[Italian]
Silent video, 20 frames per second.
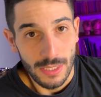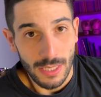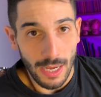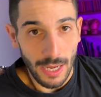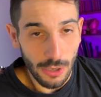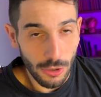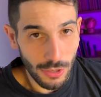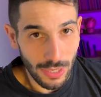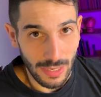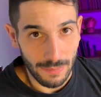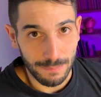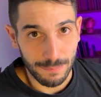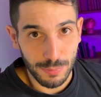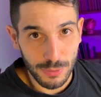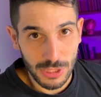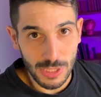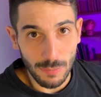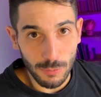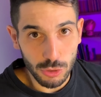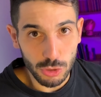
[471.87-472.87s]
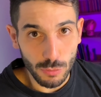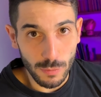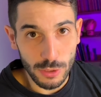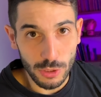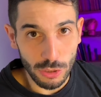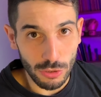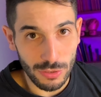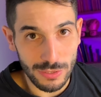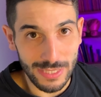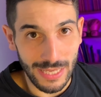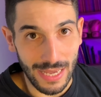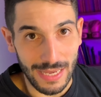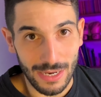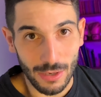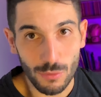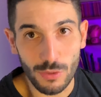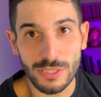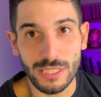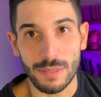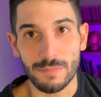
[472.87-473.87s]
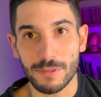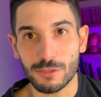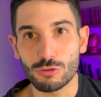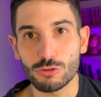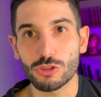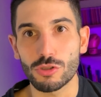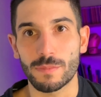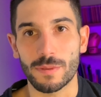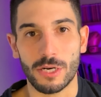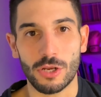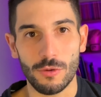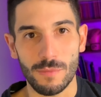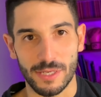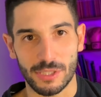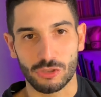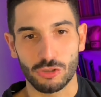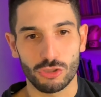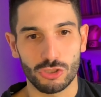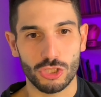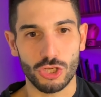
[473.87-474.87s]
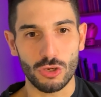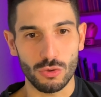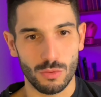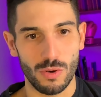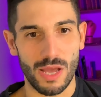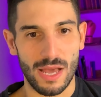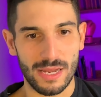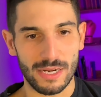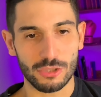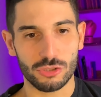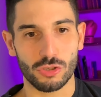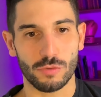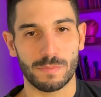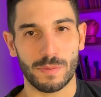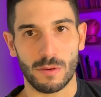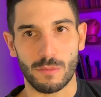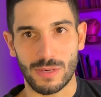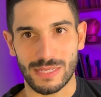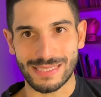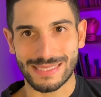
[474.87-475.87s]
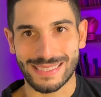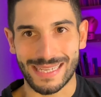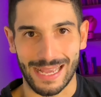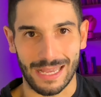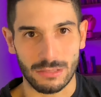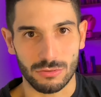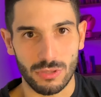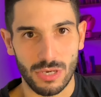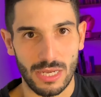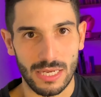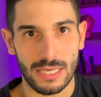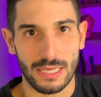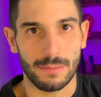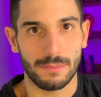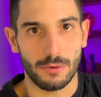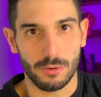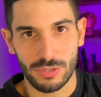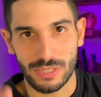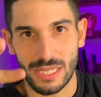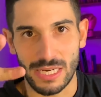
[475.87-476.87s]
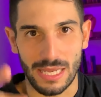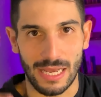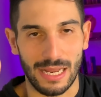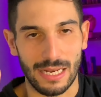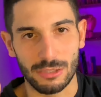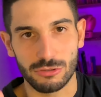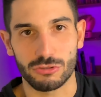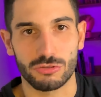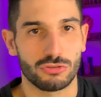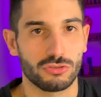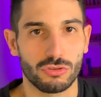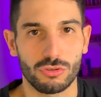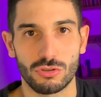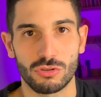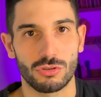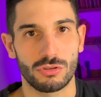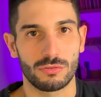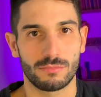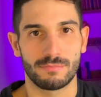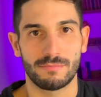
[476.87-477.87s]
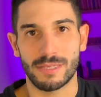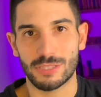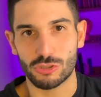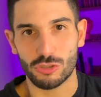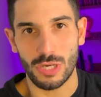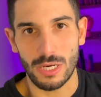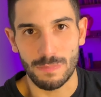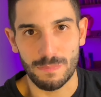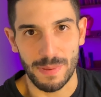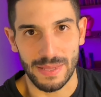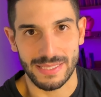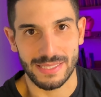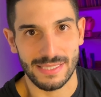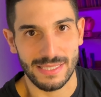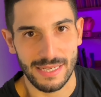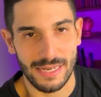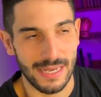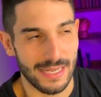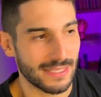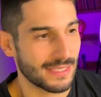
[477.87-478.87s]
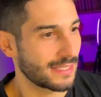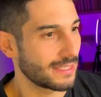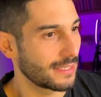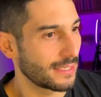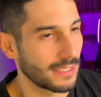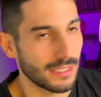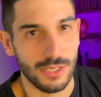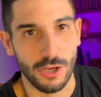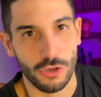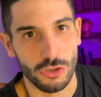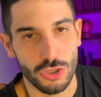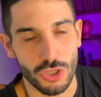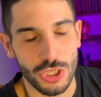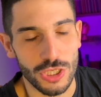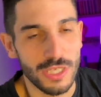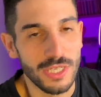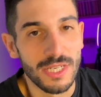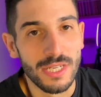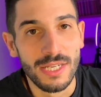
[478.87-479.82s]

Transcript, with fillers: Allora, possiamo subito notare, qui trema tutto perché ho messo il cellulare sopra una scatola che me lo tiene alto. Sono messo alle pezze, ragazzi, oggi.